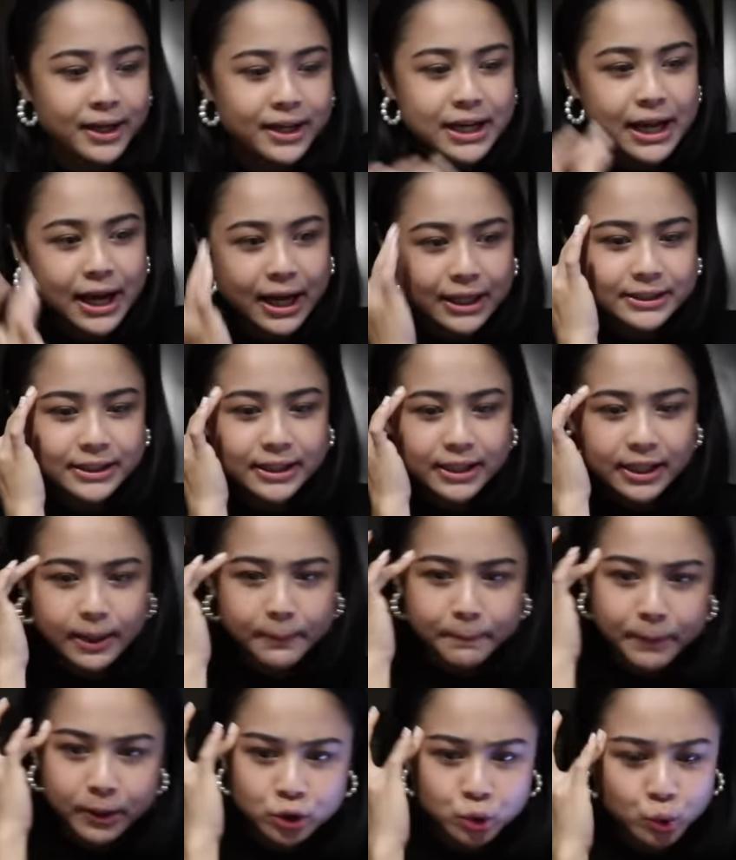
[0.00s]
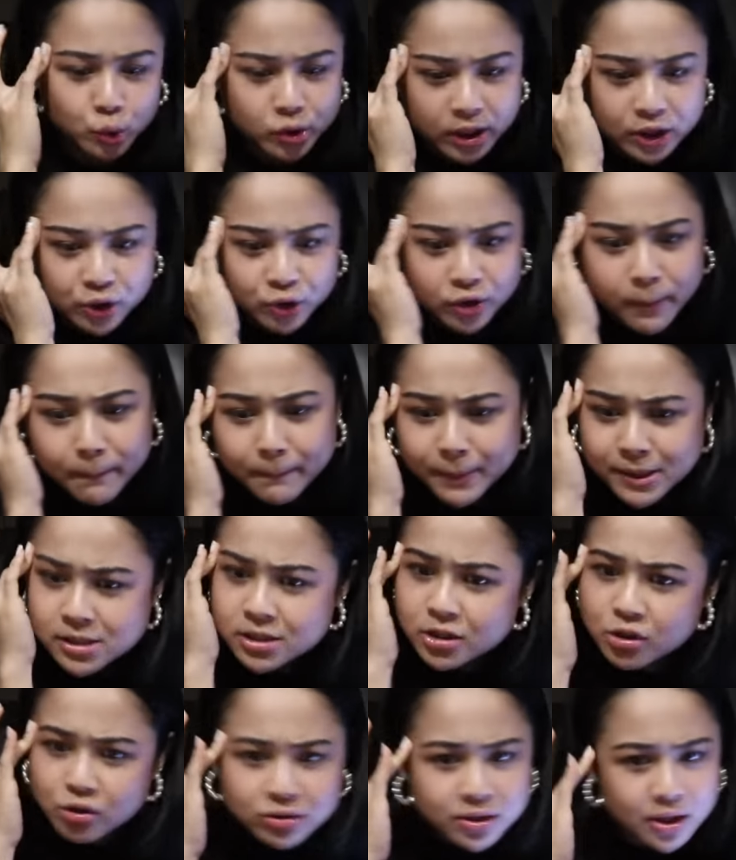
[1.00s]
kailangan talaga pagtuunan ko ng
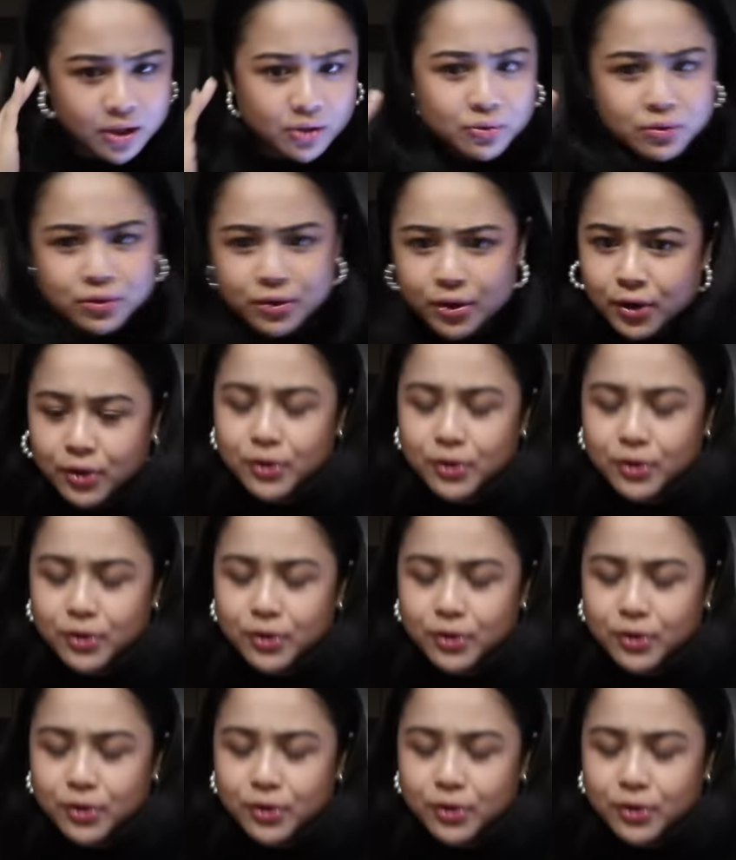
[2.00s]
pansin yung tanong nyo.